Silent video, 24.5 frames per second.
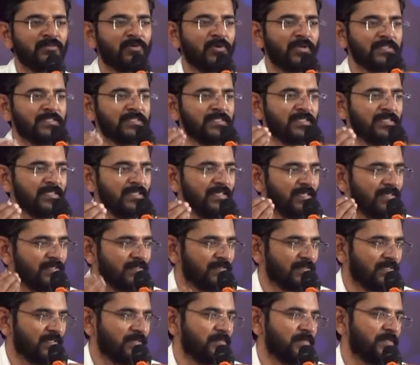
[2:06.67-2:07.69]
தொலைச்சிட்டு
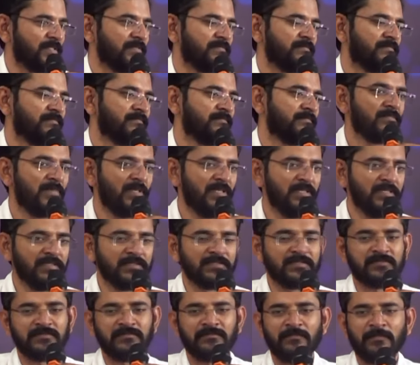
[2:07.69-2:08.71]
நிற்கிறோம் நாம்
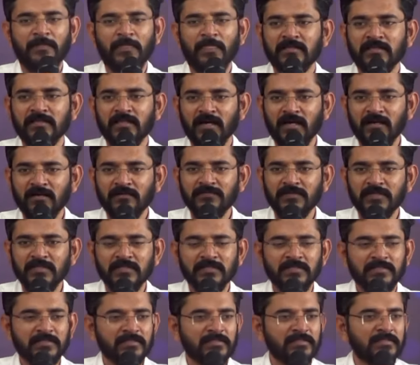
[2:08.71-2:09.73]
ப்ளீஸ் தாவி
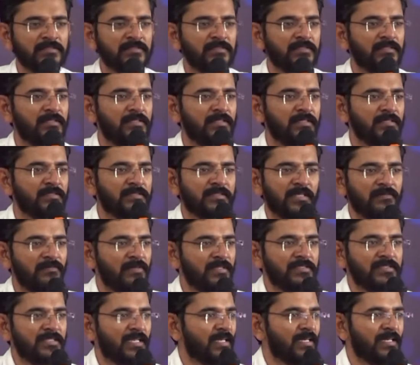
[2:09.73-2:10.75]
இது
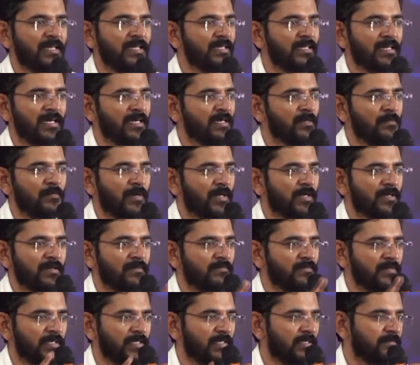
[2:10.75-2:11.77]
இஸ்ரேவேல் ஜனங்களுக்காக
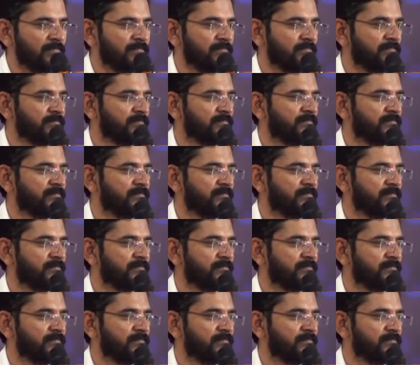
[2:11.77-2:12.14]
பார்க்கவில்லை